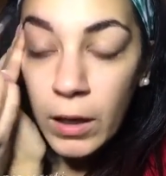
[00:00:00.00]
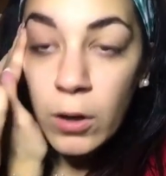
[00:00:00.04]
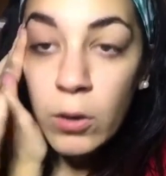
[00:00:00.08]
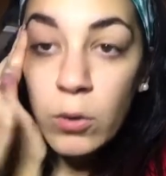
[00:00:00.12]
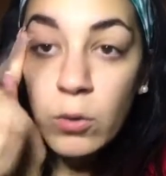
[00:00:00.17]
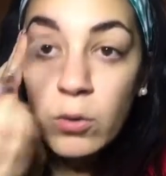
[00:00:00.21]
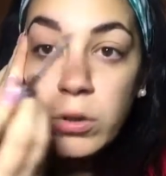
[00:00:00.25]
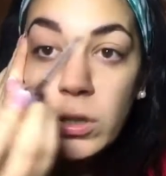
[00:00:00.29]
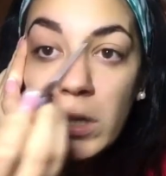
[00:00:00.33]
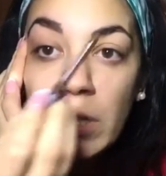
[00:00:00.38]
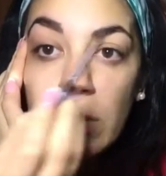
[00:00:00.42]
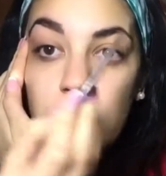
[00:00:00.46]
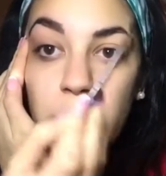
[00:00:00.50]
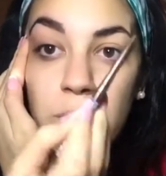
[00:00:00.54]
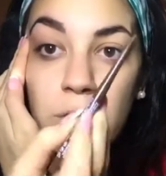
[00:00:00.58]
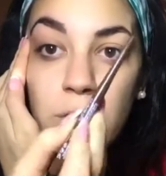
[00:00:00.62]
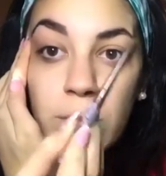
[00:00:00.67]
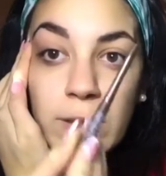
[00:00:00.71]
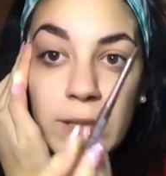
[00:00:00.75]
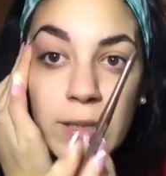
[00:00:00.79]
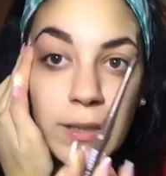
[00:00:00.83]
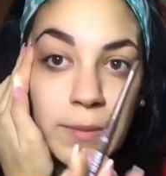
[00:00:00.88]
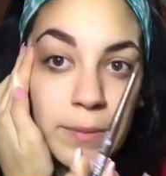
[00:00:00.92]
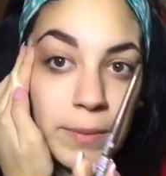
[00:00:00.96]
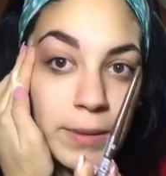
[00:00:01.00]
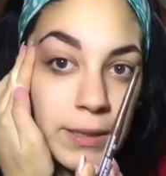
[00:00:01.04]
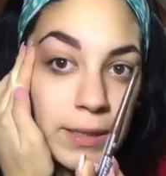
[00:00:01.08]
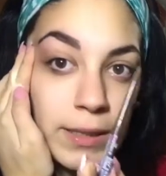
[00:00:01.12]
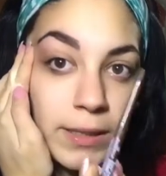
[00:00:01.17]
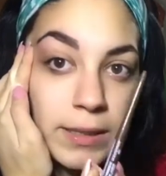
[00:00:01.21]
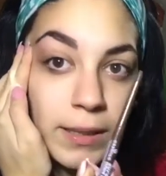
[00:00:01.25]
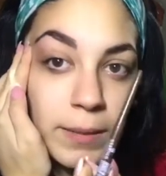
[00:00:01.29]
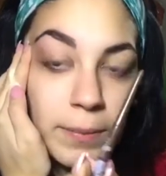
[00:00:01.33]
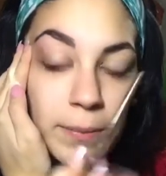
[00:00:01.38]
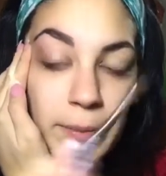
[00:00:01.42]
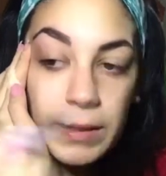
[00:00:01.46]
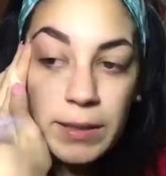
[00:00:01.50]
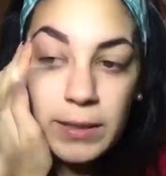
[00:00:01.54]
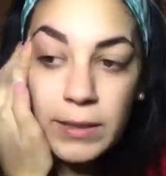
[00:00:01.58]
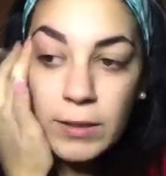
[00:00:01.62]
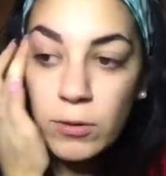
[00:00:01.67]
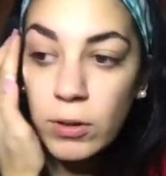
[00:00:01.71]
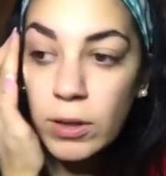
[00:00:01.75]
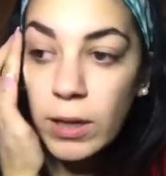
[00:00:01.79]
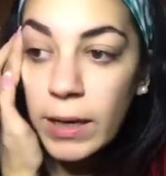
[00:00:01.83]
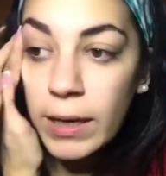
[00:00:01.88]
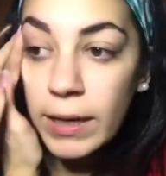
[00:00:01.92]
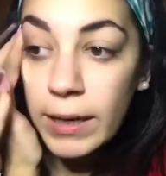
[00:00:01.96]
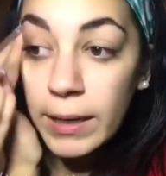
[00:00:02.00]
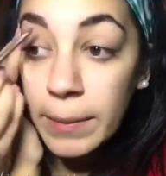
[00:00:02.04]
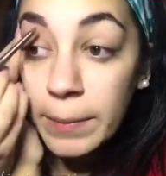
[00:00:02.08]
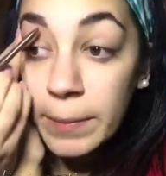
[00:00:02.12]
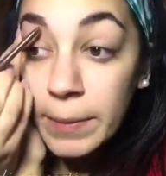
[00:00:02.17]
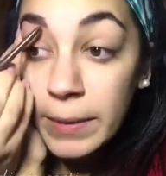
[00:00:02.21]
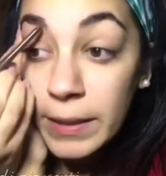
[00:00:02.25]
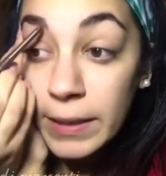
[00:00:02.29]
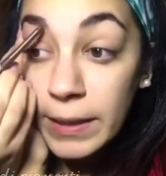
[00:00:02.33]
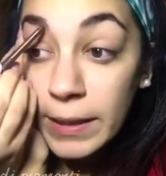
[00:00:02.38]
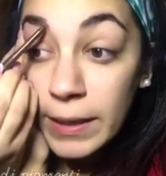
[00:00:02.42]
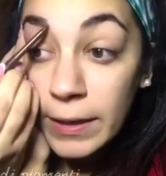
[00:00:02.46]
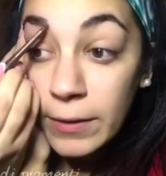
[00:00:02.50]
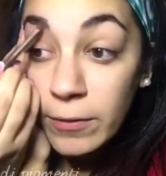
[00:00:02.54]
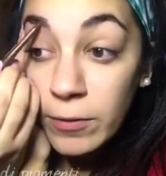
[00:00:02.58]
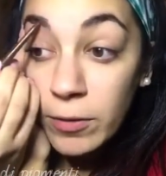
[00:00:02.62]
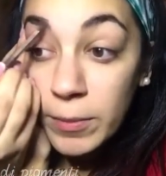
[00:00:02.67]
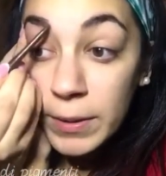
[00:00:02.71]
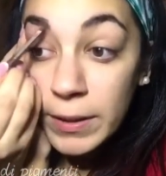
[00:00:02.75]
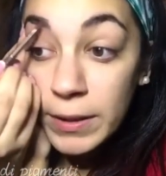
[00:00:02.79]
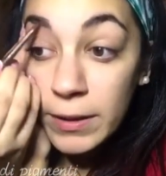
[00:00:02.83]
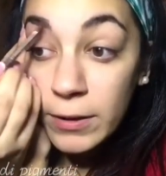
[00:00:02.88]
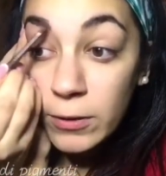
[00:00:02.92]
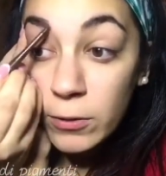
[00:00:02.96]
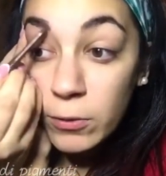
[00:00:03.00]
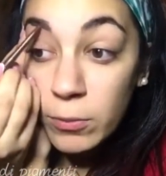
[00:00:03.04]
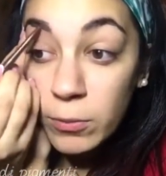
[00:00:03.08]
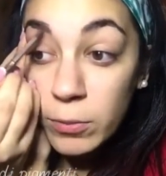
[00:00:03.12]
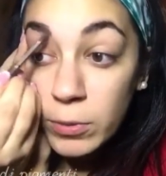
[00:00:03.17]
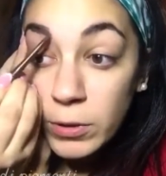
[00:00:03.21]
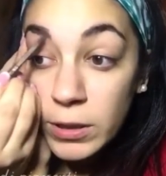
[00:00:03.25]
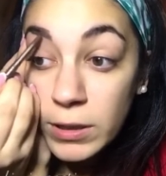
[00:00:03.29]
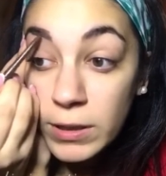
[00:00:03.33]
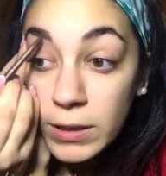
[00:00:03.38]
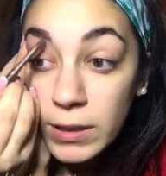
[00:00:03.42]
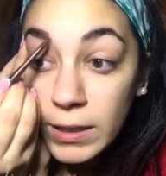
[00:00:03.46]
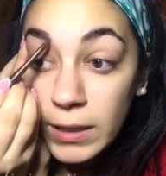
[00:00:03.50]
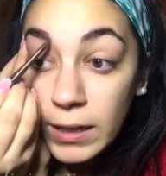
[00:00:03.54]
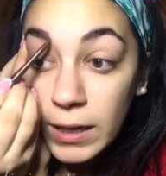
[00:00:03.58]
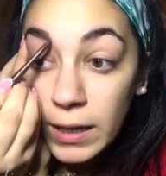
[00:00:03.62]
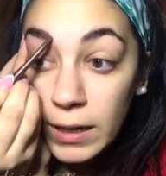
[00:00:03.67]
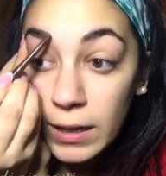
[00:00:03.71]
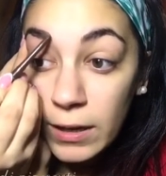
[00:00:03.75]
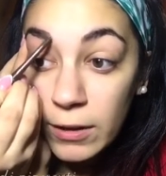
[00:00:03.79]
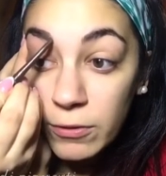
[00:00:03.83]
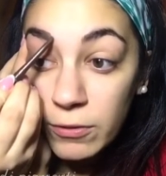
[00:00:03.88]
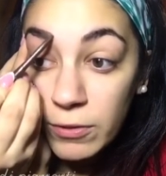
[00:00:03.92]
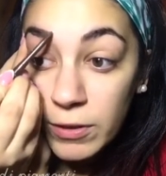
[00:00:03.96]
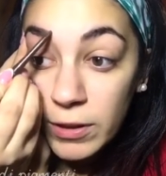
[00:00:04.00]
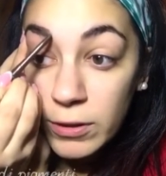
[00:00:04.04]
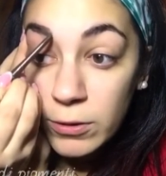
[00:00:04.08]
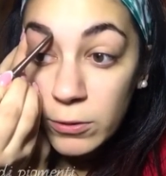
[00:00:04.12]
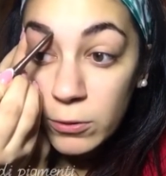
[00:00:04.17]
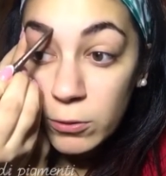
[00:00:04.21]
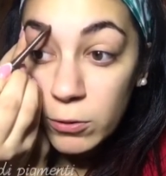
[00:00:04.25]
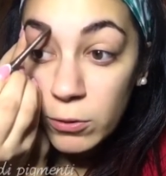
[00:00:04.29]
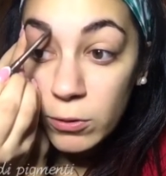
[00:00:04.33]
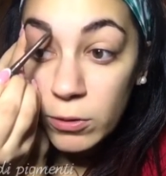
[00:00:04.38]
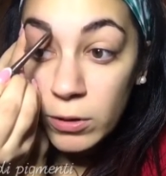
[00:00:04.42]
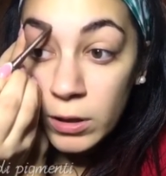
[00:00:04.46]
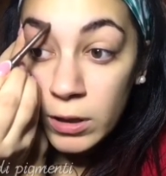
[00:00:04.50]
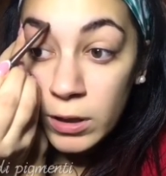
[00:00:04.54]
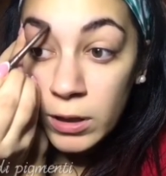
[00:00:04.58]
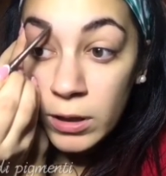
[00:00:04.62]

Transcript: l'utilizzo di questa matita è particolare perché ovviamente non potete creare l'effetto